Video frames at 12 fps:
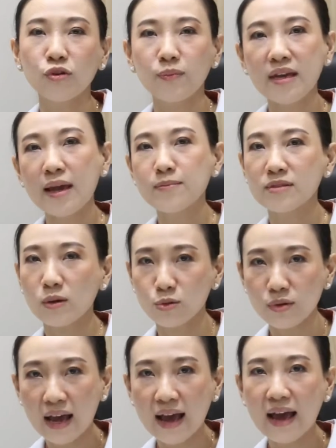ฝุ่น PM
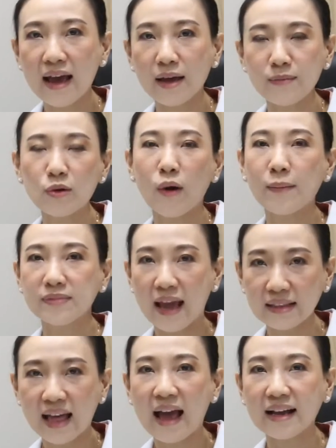2.5 มีความแต
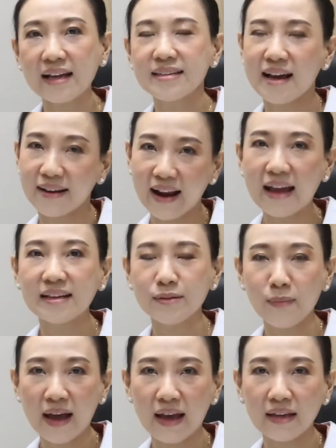กต่างกันอย่างไรหรือ
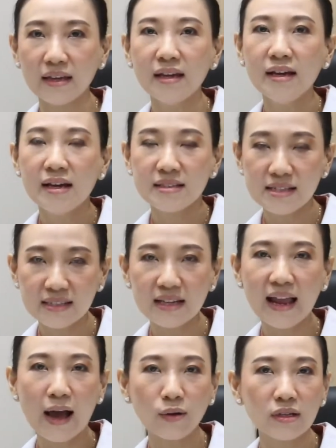ไม่ จริ
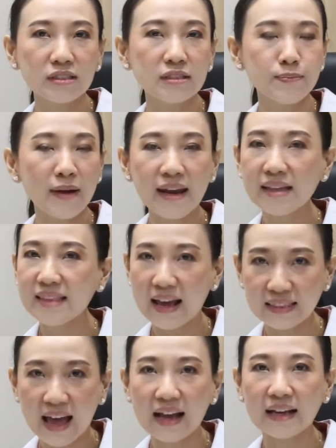งๆแล้วก็คือไม่ได้แตก
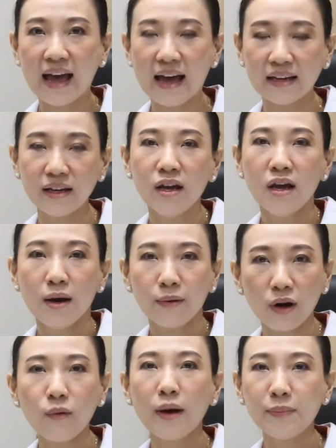ต่างกัน เพ
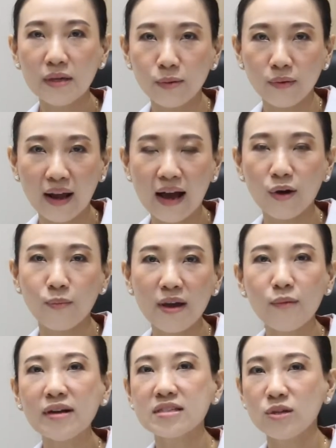ราะว่าผิวเราไม่
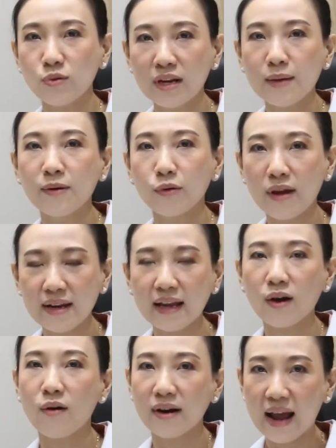ว่าจะอยู่ในบริเวณไหน
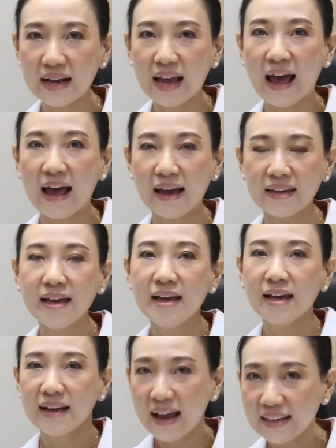ของร่างกาย
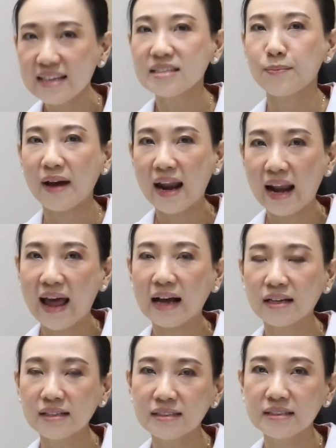หน้าที่สำคัญหลัก
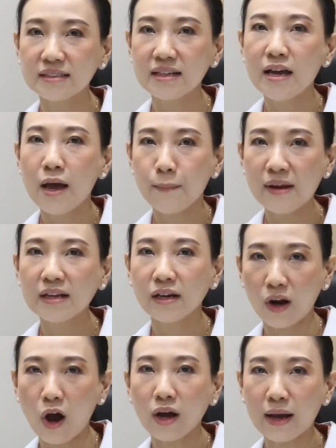ก็คือเป็นเก
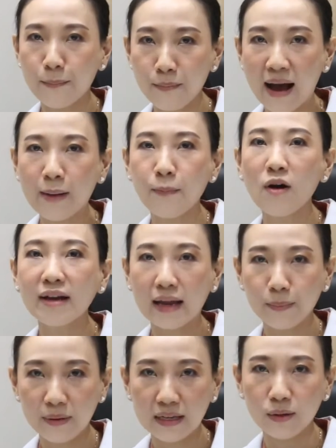ราะกำบังป้องกัน
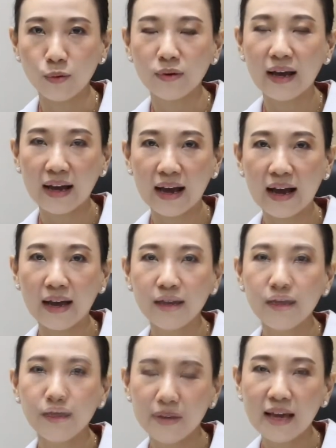ผิวนะคะ
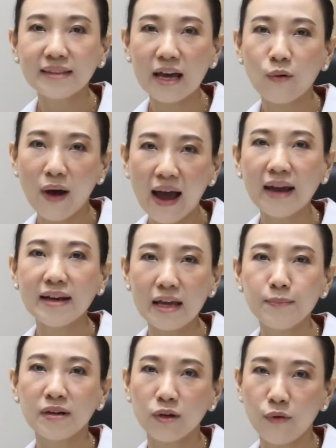เพียงแต่ว่าใน
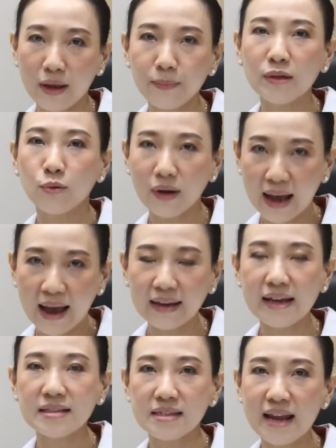บริเวณผิวกาย
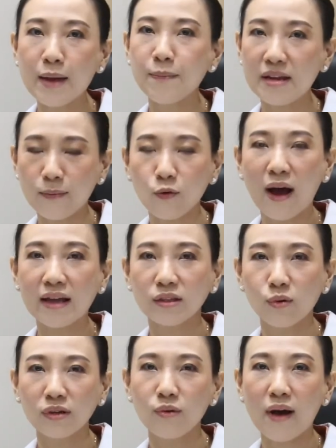เนี่ยจะได้เปรียบกว่าต
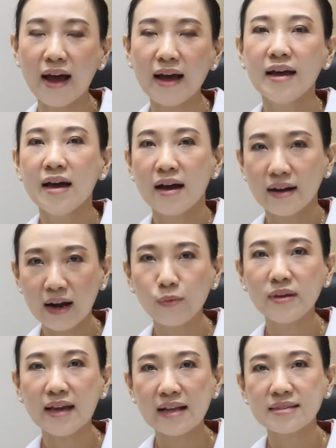รงที่ว่าเรา
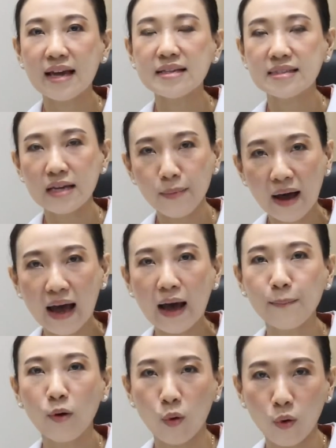มีการใส่เสื้อผ้า
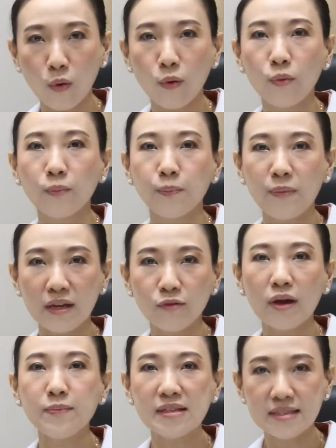ปกคลุมปิด
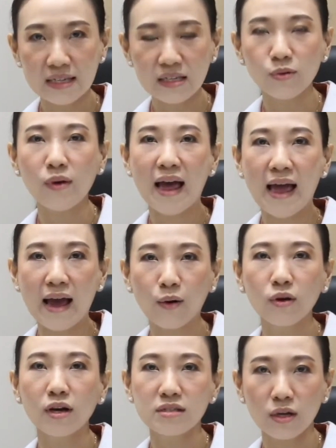ไว้มิดชิดอยู่แล้ว
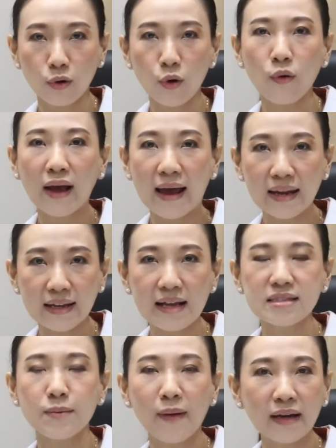ก็จะลดโอกาสในการ
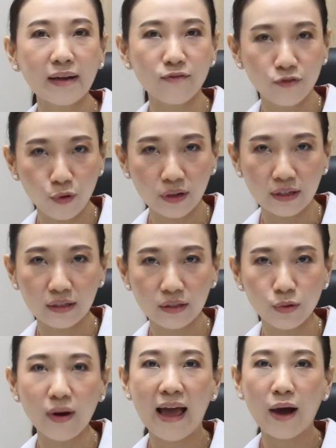สัมผัสกับฝุ่น
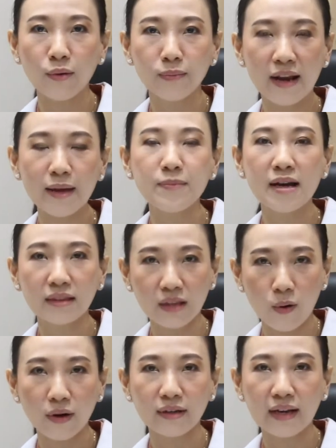อยู่แล้วในเบื้อง
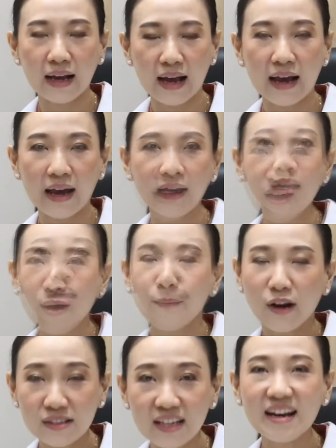ต้นนะคะเพ
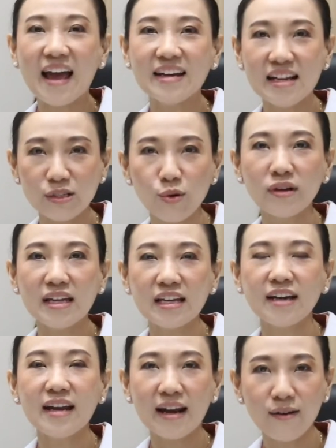ราะฉะนั้นในช่วงนี้
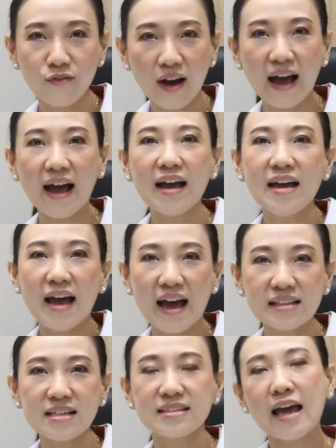ก็แนะนำว่าอา
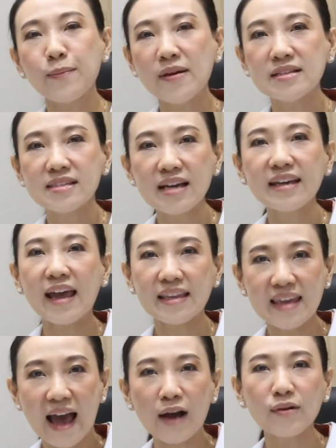จจะใส่เป็นเสื้อแขน
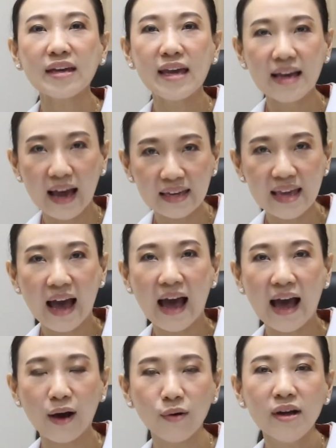ยาวกางเกงขายา
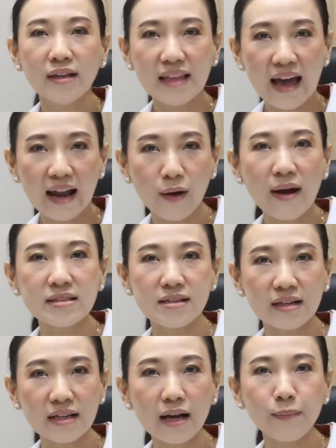ว แต่เราอาจจะ
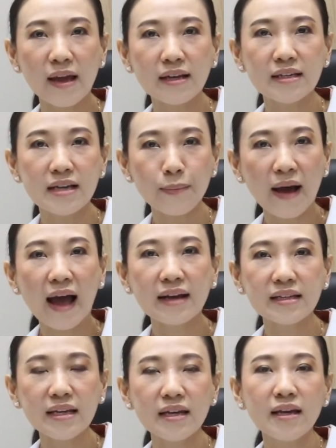เลือกเป็นเนื้อผ้า
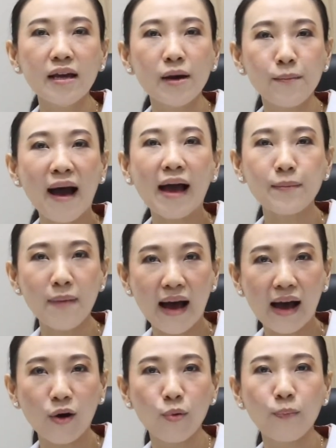ที่บางเบา
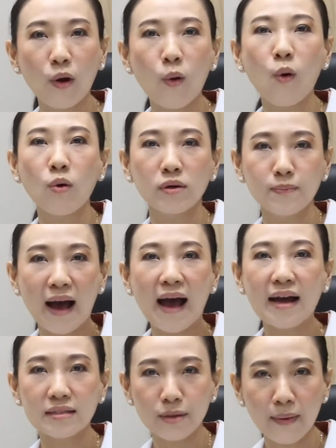โปร่ง บา
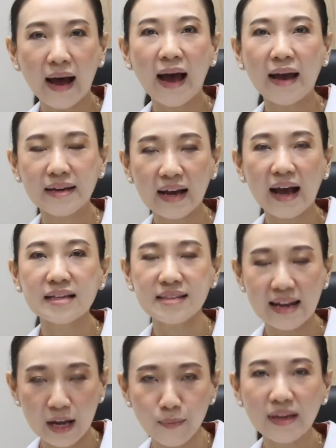งสบายนะคะ ใส่
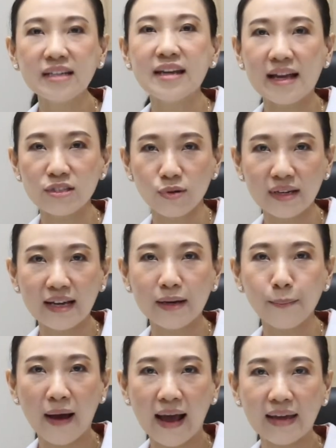แล้วไม่อึดอัดจนเกิน
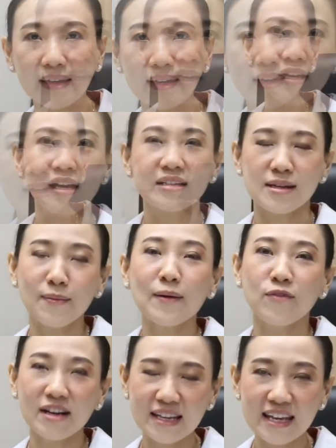ไปสำหรับ
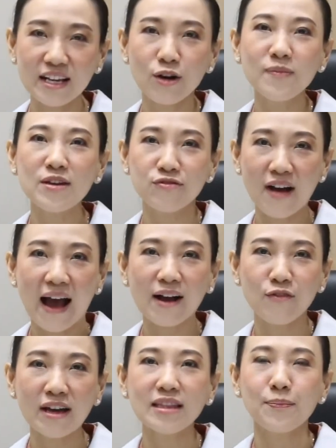วันนี้ก็มีฝาก
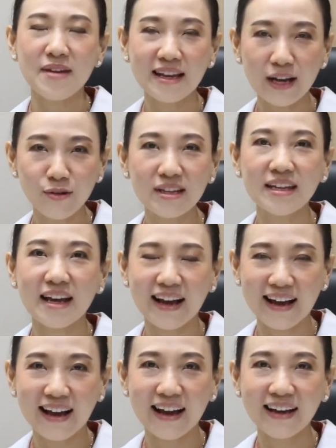ไว้แต่เพียงเท่านี้นะ
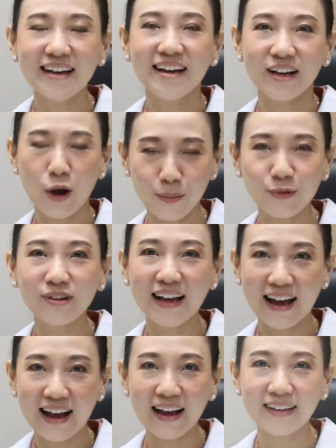คะ ขอบคุณ
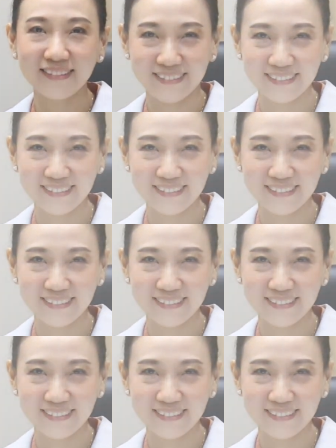ค่ะ